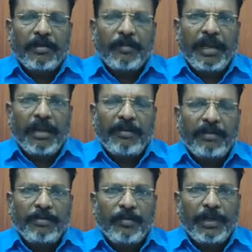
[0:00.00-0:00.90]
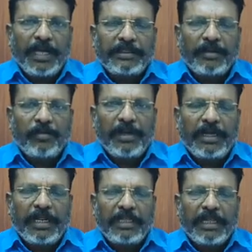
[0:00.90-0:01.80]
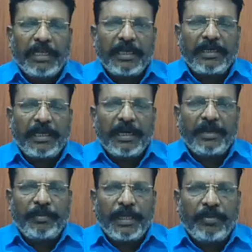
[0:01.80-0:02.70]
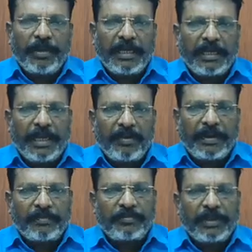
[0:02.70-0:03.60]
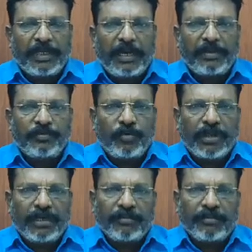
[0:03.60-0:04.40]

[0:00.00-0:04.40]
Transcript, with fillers: மேலவளவு முருகேசன் உள்ளிட்ட அந்த ஏழு பேருடைய நினைவிடம் என்றாலும் கூட